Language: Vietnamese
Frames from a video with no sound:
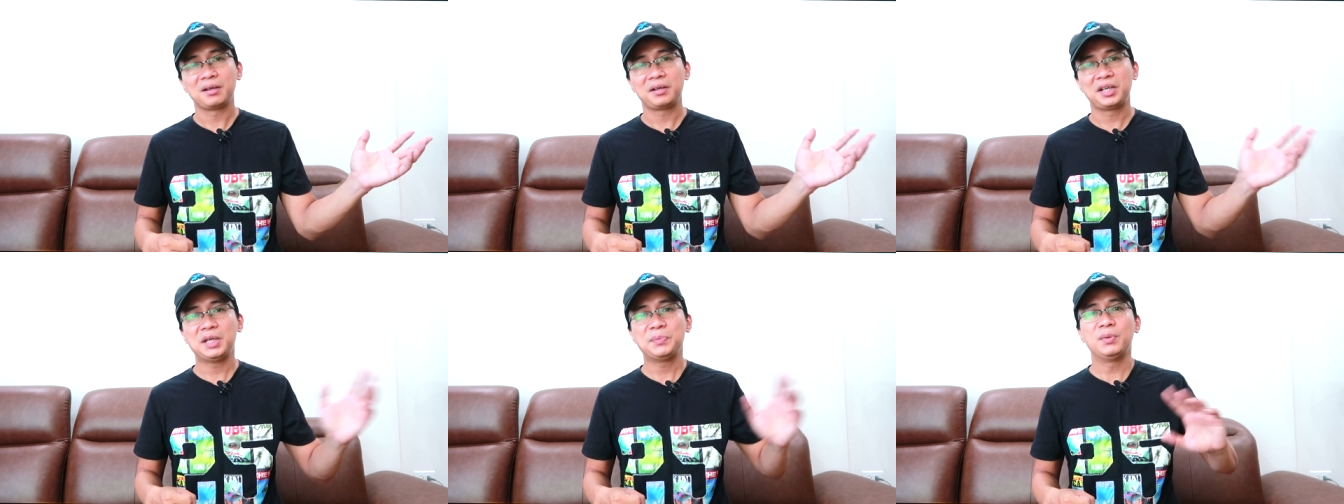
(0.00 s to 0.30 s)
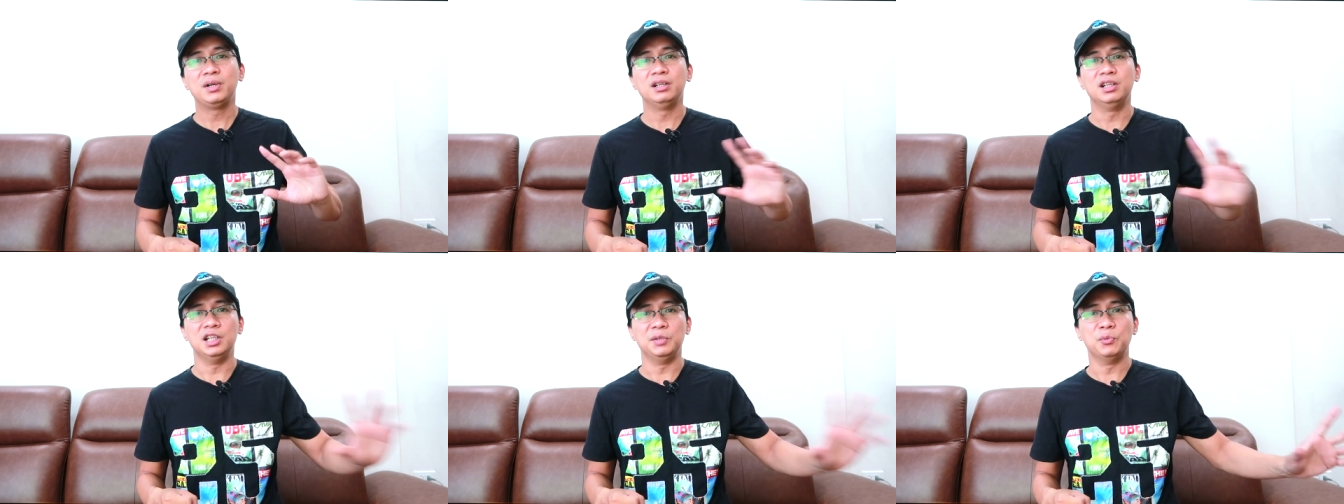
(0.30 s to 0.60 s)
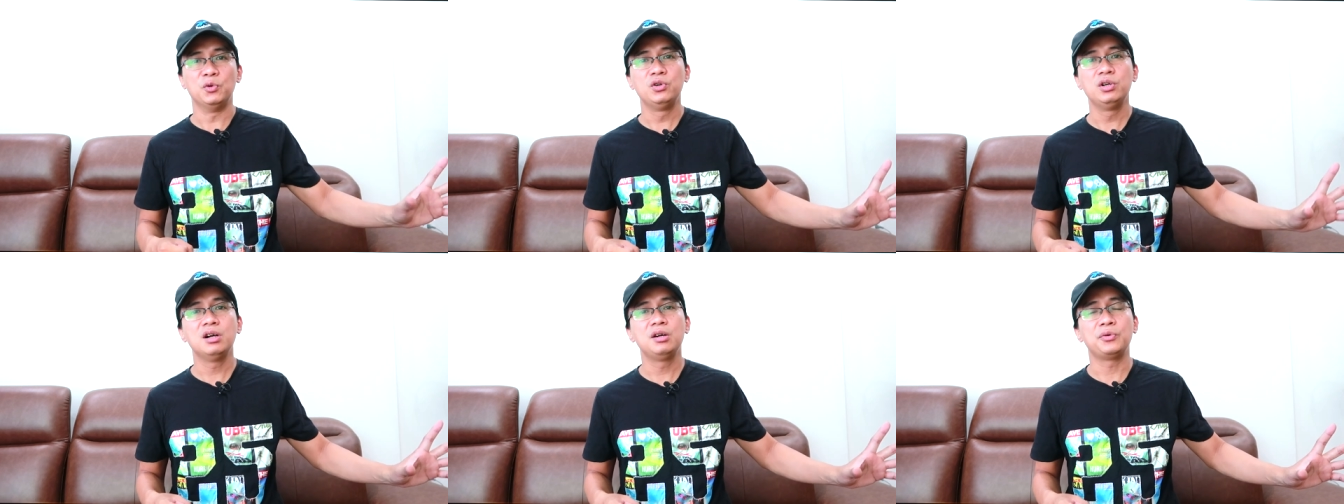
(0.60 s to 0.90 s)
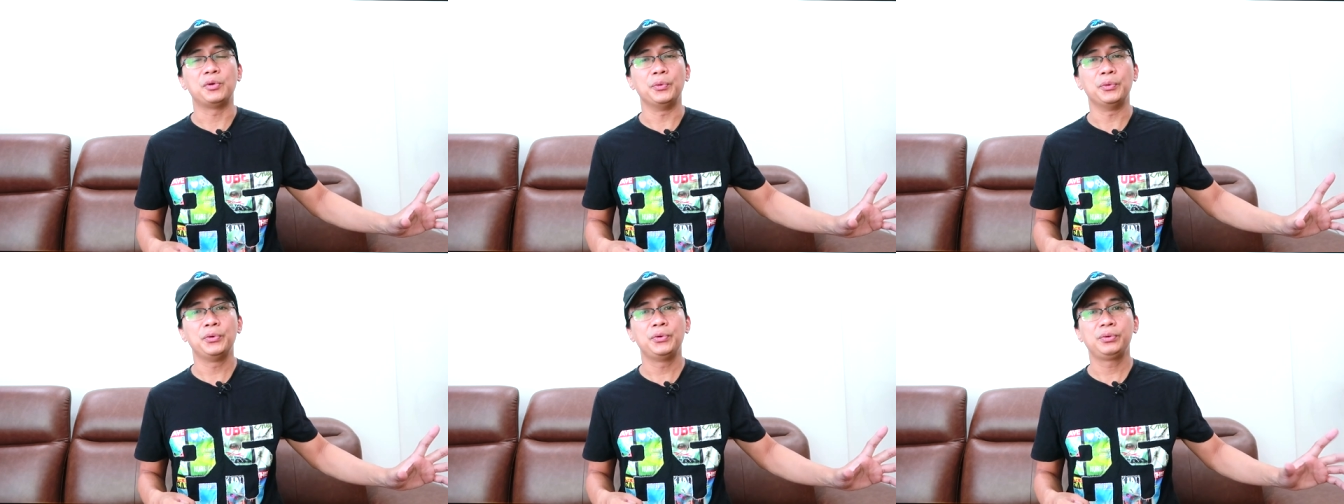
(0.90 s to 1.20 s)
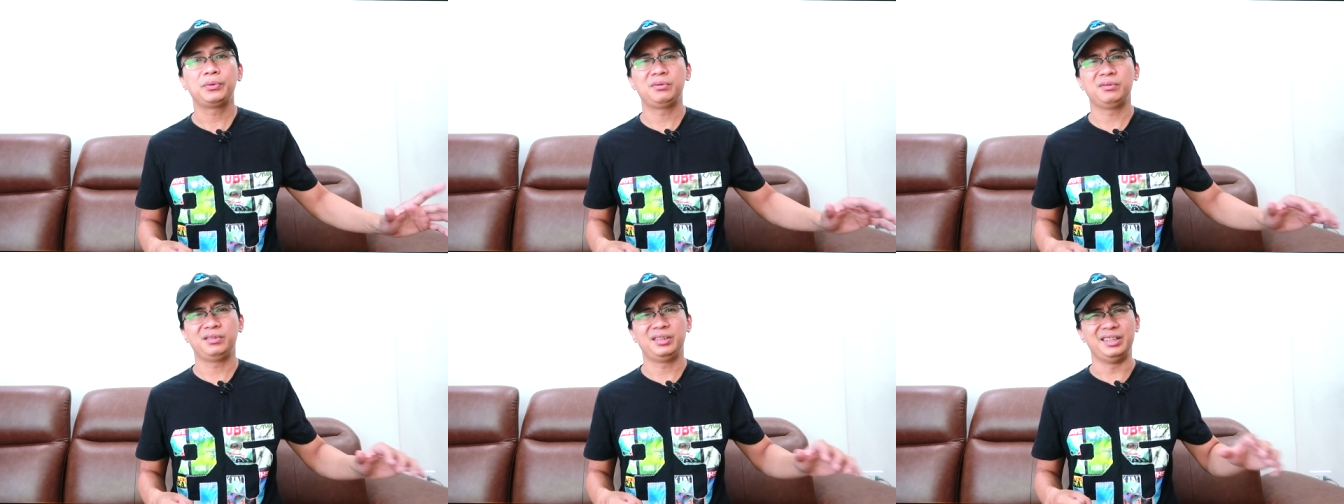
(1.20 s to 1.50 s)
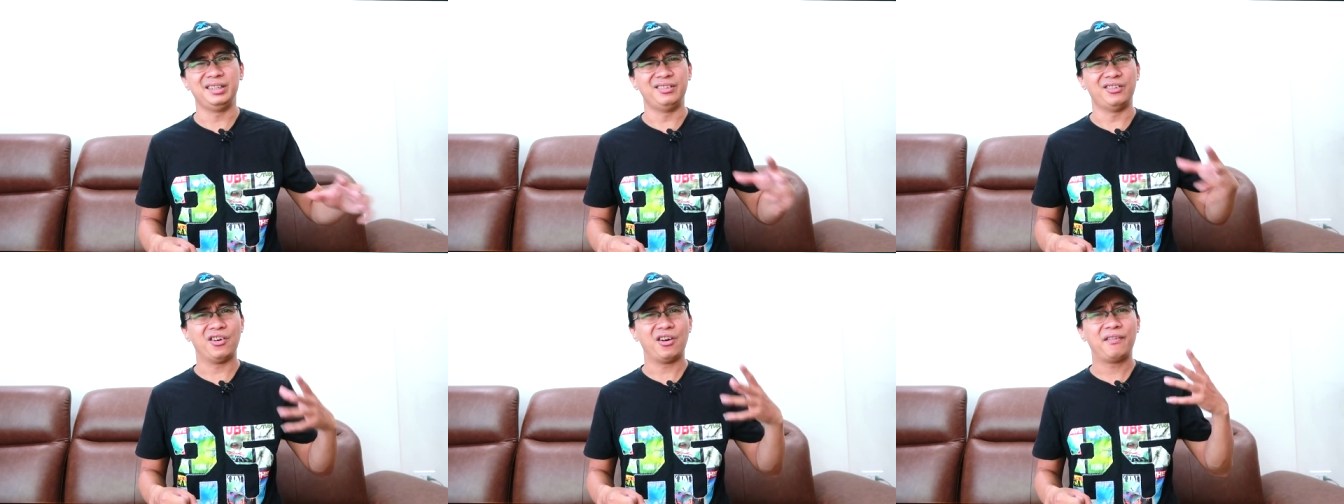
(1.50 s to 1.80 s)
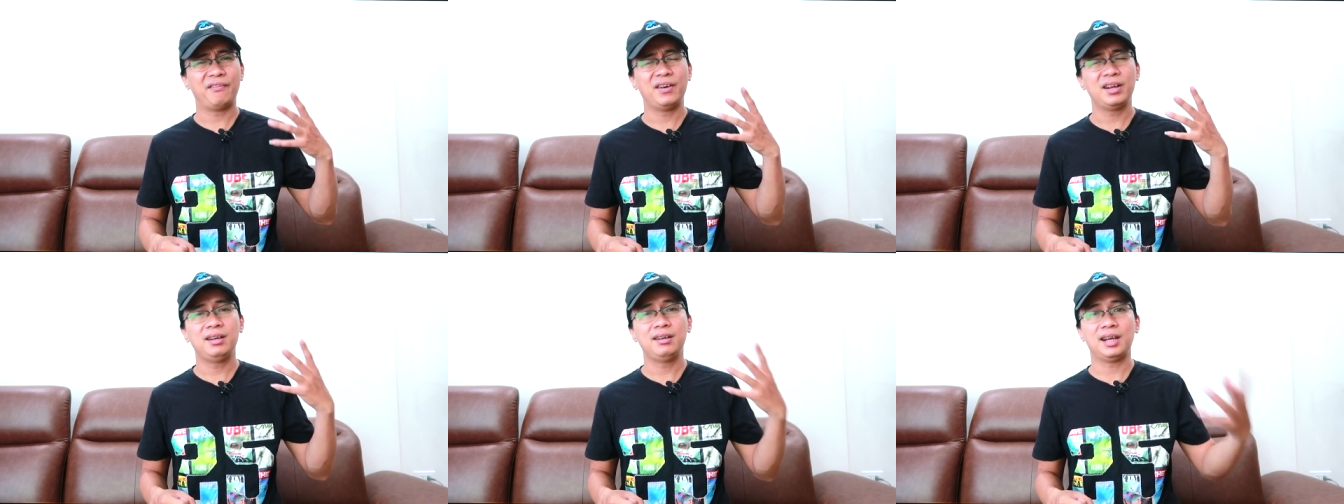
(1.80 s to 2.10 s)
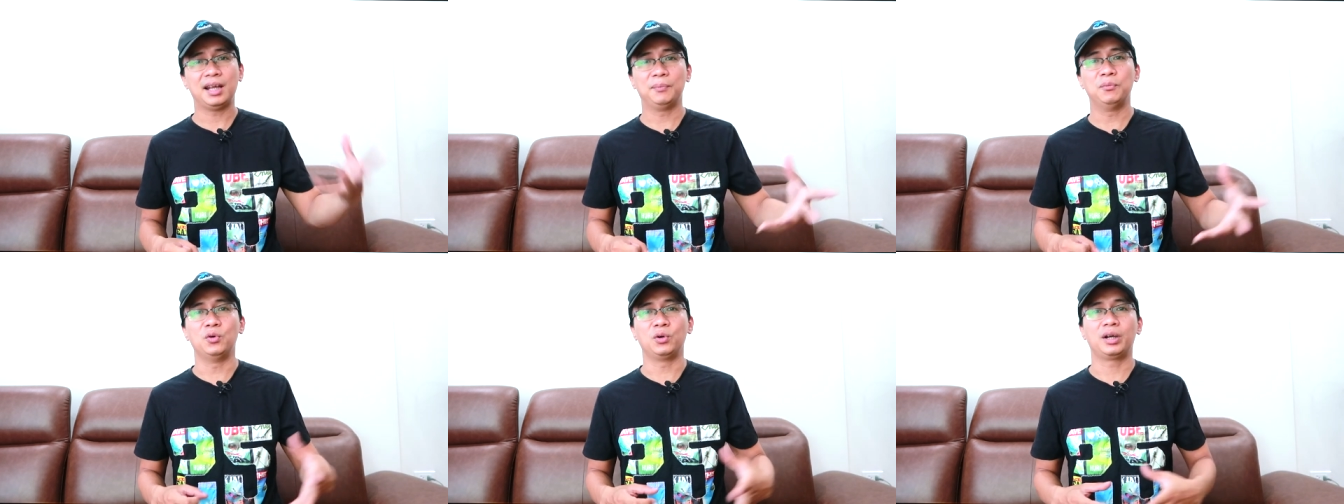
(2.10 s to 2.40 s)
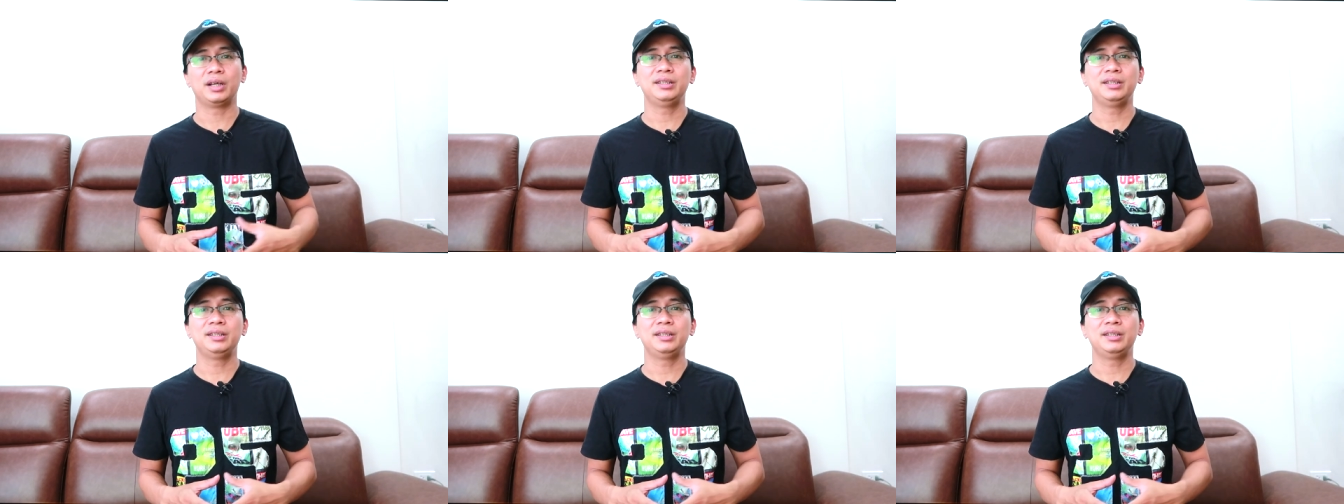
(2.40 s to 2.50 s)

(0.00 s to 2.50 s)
khi mà ngửi mùi hương của oud thì nó vẫn là một